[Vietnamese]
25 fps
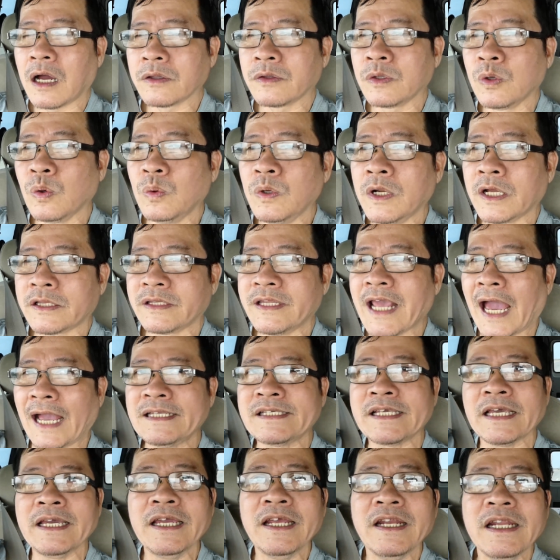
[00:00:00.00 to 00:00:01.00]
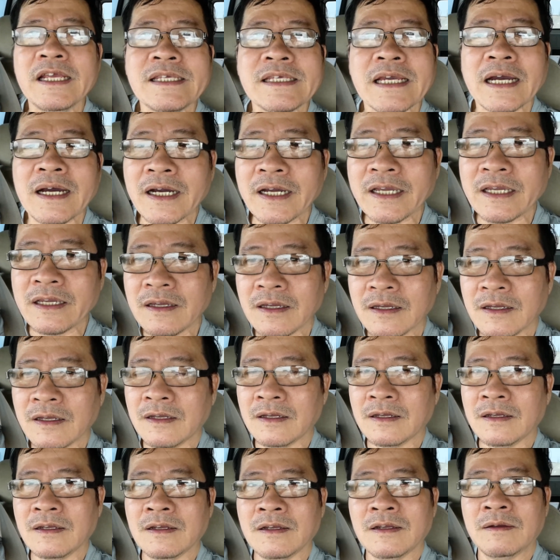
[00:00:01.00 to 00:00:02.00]
du lịch giải trí, đi chơi
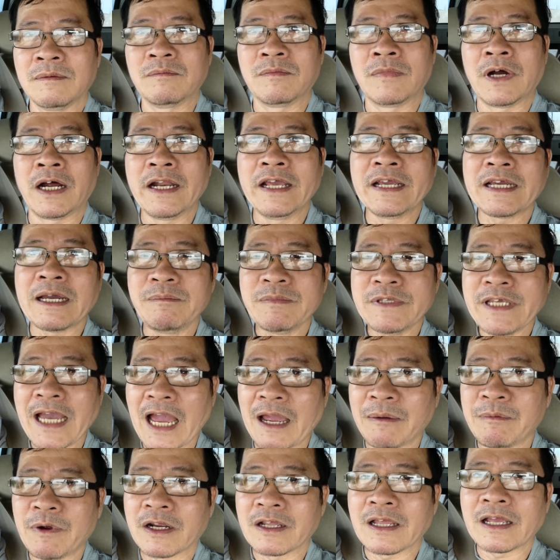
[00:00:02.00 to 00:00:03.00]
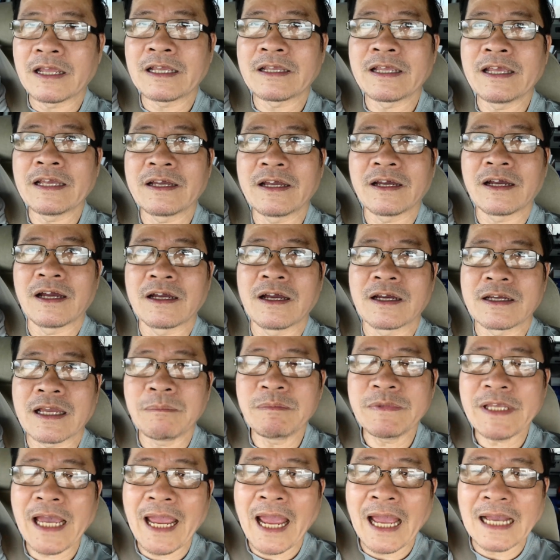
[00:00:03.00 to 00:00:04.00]
mà đi cắm trại, mà
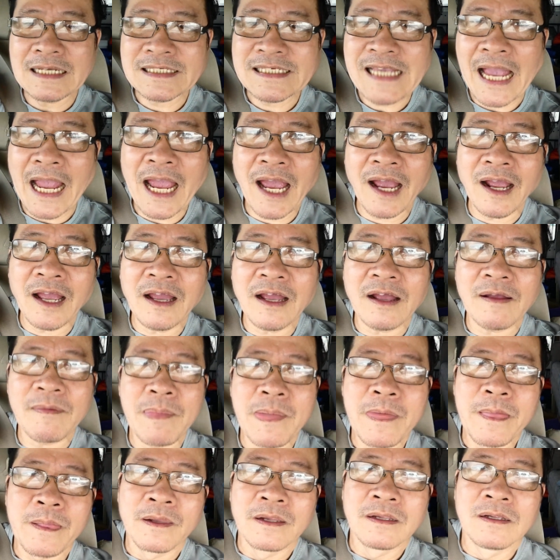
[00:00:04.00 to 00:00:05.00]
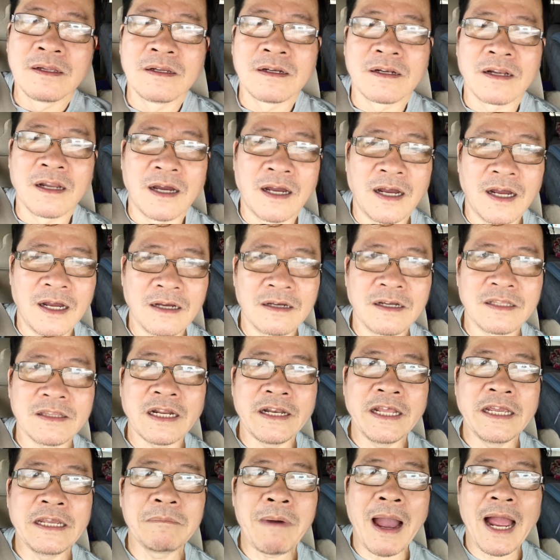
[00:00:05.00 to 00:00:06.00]
cắm trại hạng sang á đó, người
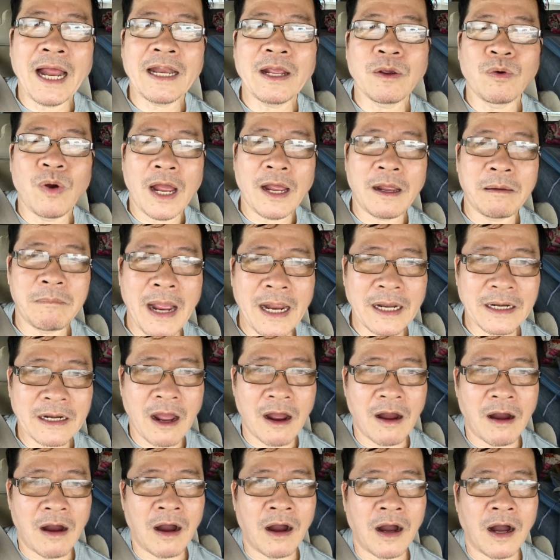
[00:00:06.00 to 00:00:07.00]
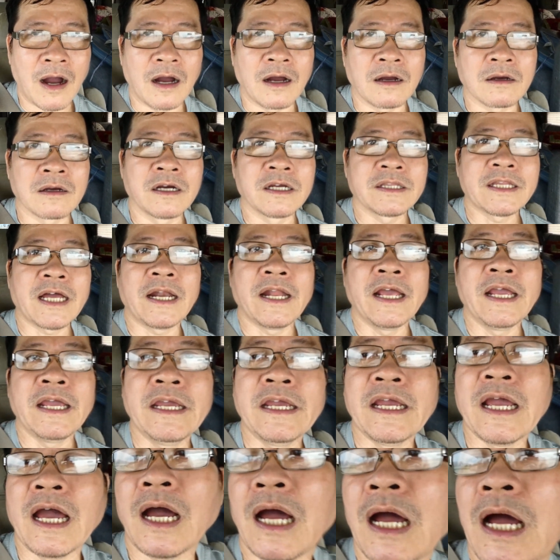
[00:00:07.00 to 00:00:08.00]
ta đi bang này qua bang nọ, người ta
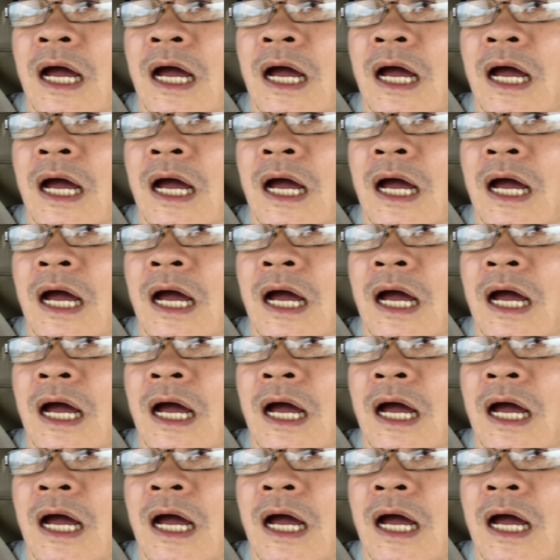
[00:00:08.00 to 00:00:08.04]
đi